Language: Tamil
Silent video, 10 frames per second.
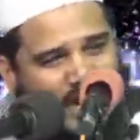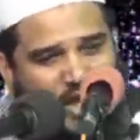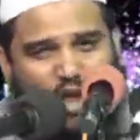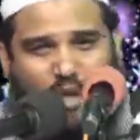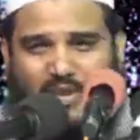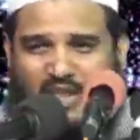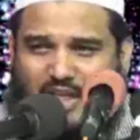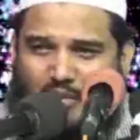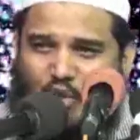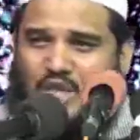
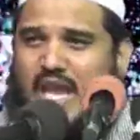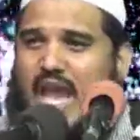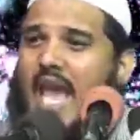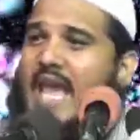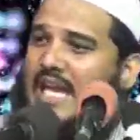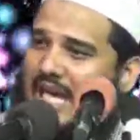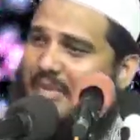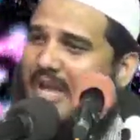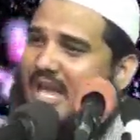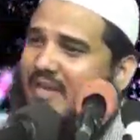வயோதிபதற்கு முந்தைய
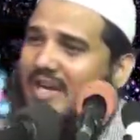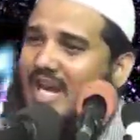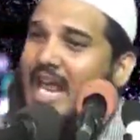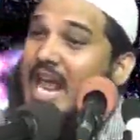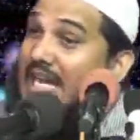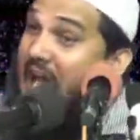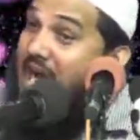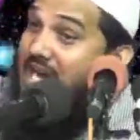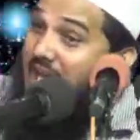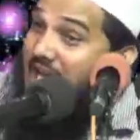இளமையை அவர்கள்
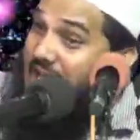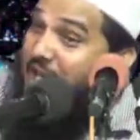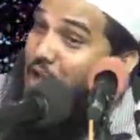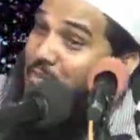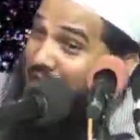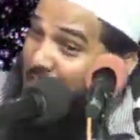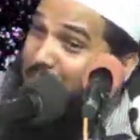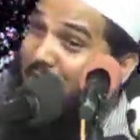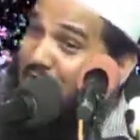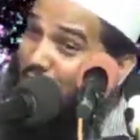நாங்கள் நினைக்கும்
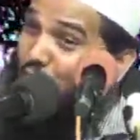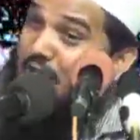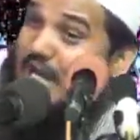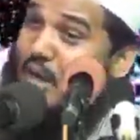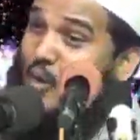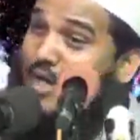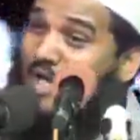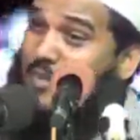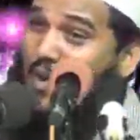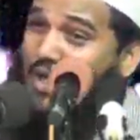கற்பனையில்
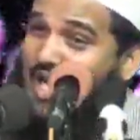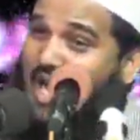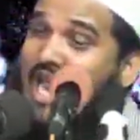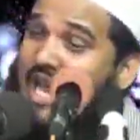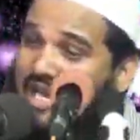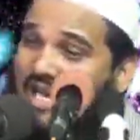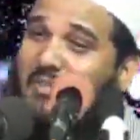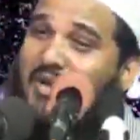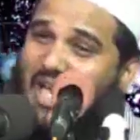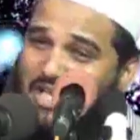உதிக்கக்கூடியது போன்றுதான்
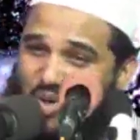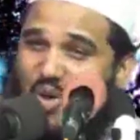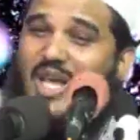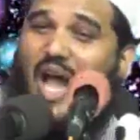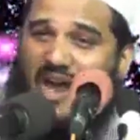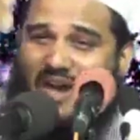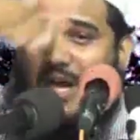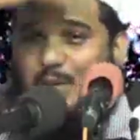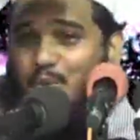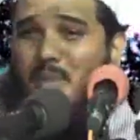இளமையை ஜொலியாக
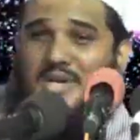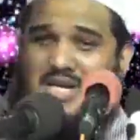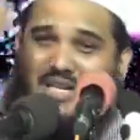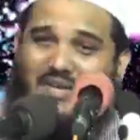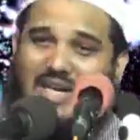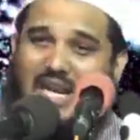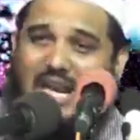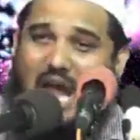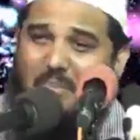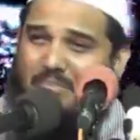கழிப்போம் என்றிருந்தவர்கள்
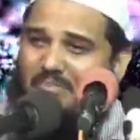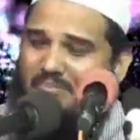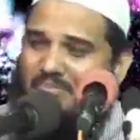எல்லாம்